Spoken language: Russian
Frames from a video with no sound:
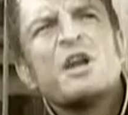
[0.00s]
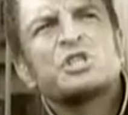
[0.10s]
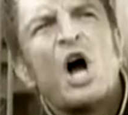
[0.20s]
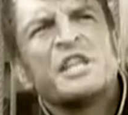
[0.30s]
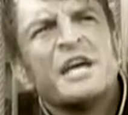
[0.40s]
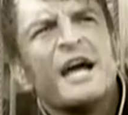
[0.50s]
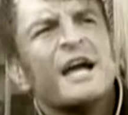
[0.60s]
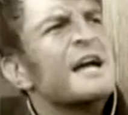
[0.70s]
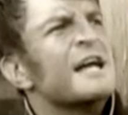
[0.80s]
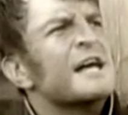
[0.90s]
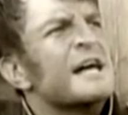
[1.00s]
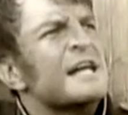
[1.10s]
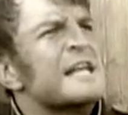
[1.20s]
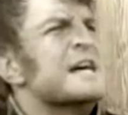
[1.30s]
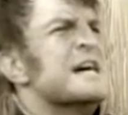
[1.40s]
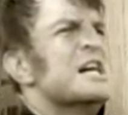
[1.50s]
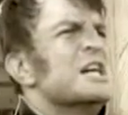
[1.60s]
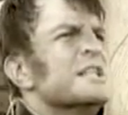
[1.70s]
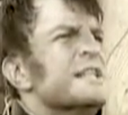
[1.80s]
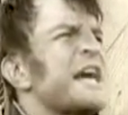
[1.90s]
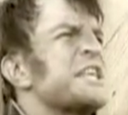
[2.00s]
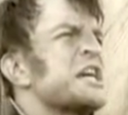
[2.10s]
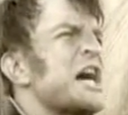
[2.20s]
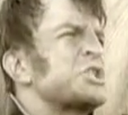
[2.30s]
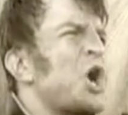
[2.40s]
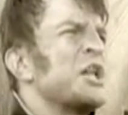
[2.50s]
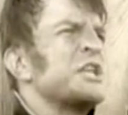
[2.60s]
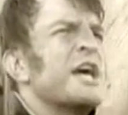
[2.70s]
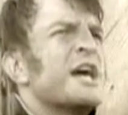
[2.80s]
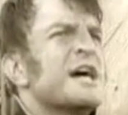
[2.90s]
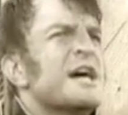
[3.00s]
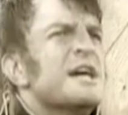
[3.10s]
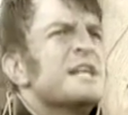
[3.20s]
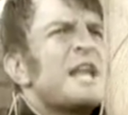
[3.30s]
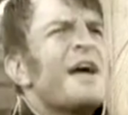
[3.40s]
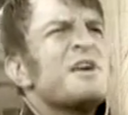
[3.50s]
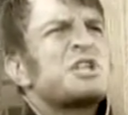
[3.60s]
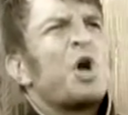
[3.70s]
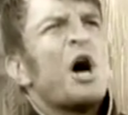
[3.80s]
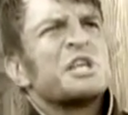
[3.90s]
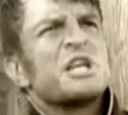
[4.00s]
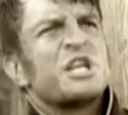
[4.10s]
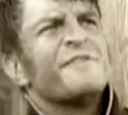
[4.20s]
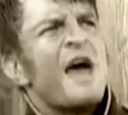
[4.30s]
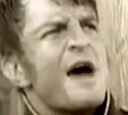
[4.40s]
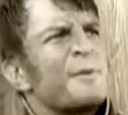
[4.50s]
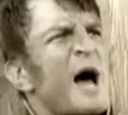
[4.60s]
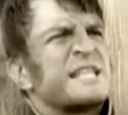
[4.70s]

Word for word: кливер шкоты! Ноги кашкоты! Трави шкоты! Живее,